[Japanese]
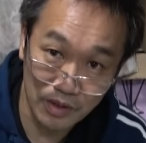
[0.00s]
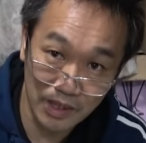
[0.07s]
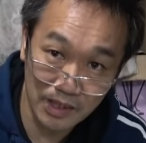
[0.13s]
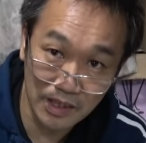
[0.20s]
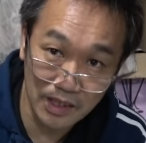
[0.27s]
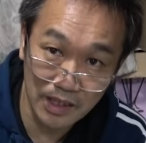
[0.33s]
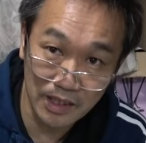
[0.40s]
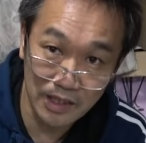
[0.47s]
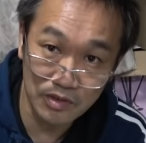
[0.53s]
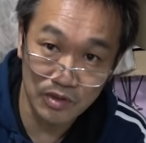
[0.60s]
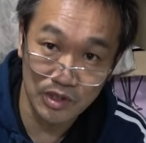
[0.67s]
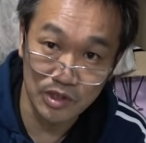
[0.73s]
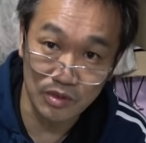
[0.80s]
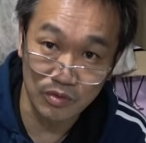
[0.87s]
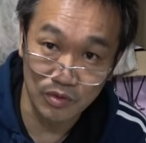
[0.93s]
劣化が早く
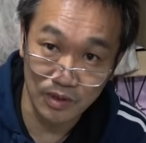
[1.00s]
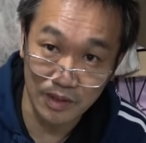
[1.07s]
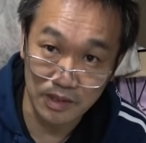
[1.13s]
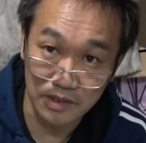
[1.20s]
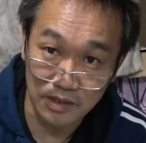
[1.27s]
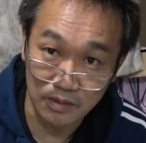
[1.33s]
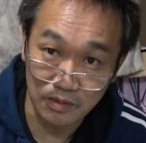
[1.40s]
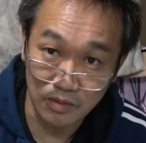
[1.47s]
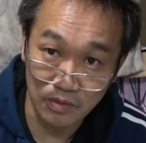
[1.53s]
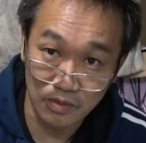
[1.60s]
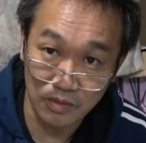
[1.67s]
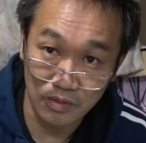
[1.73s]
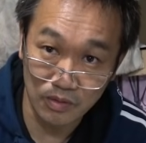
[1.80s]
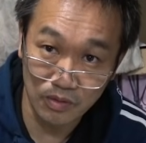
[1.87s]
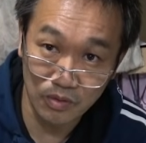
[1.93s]
なっちゃうので
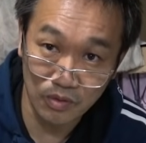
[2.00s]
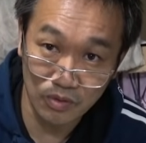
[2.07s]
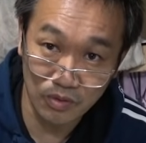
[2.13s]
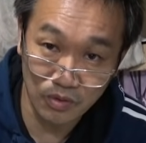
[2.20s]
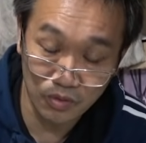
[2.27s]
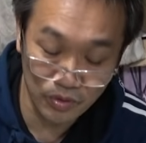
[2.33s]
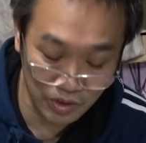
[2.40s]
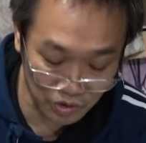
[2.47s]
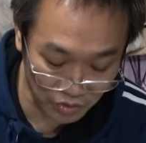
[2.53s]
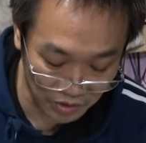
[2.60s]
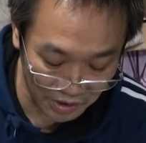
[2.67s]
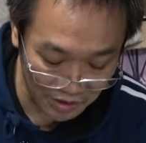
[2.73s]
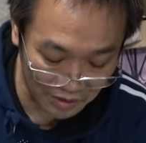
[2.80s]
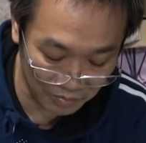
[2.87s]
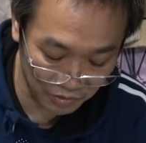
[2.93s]
ああそうなんだ粉状
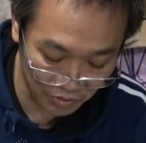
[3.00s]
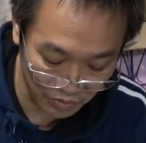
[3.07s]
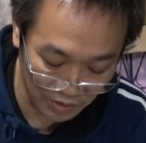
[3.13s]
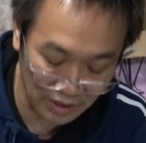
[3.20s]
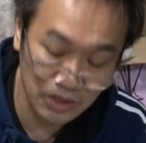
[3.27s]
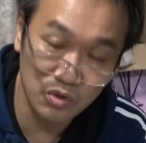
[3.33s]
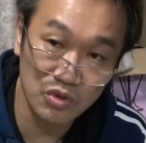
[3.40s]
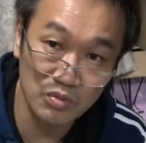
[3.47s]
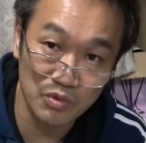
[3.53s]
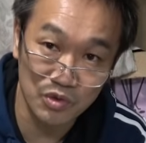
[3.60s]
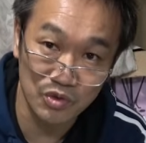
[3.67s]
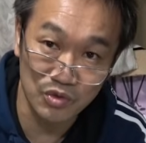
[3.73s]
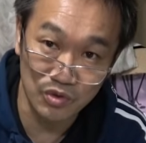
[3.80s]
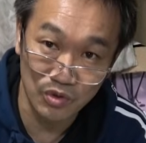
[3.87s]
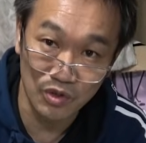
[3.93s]
になったものが半年も
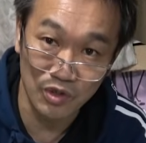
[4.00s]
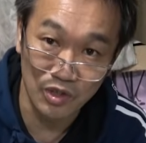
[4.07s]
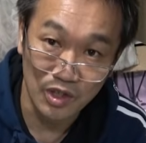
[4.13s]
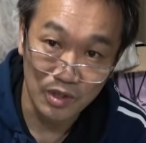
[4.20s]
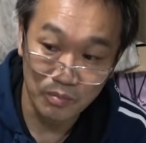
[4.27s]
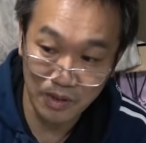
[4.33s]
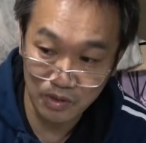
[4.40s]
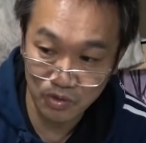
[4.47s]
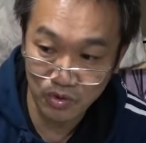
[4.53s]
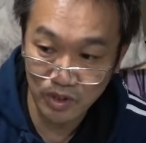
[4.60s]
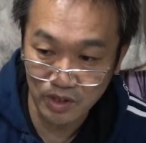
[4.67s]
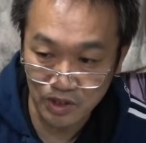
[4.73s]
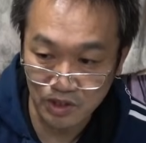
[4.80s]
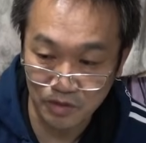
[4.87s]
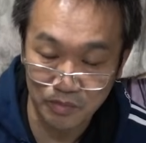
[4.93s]
すると真っ黒
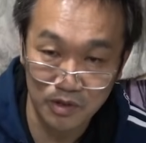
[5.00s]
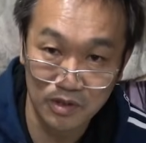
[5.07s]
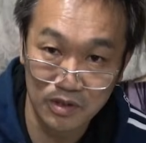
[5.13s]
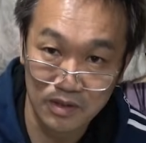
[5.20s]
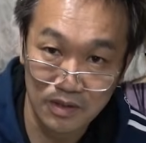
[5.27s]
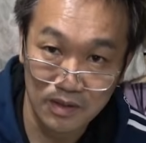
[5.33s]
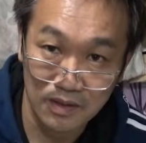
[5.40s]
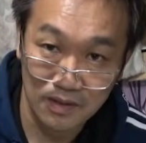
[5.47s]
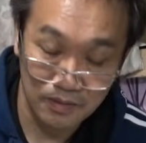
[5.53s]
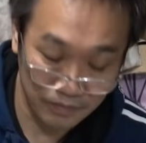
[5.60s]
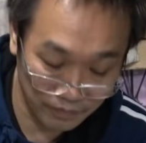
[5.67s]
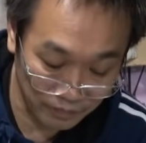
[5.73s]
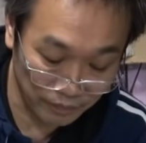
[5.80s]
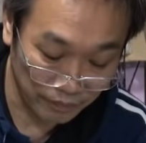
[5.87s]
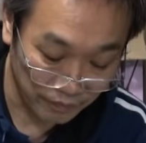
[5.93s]
けになっちゃいます、うん、あそうなん
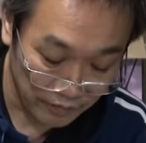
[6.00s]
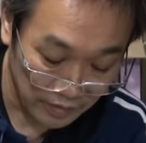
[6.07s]
だ、うん